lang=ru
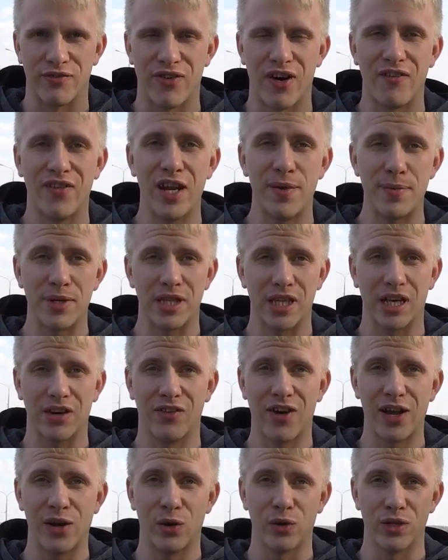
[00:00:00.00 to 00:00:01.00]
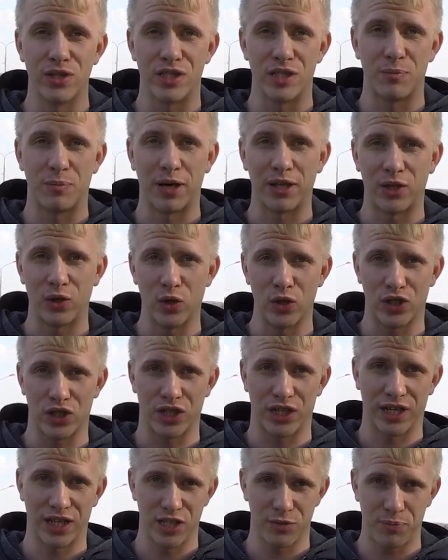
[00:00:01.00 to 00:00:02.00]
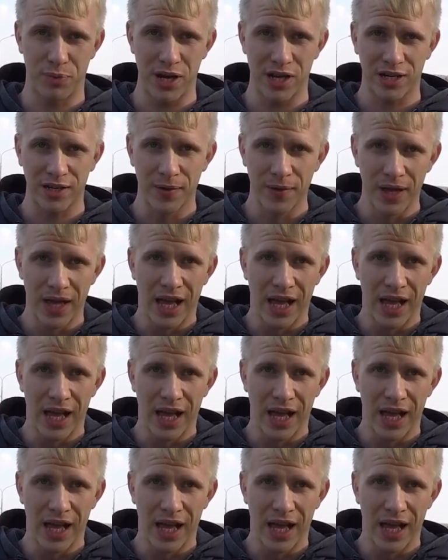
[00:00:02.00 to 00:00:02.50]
Во время договоренности по трешке хэтчбэк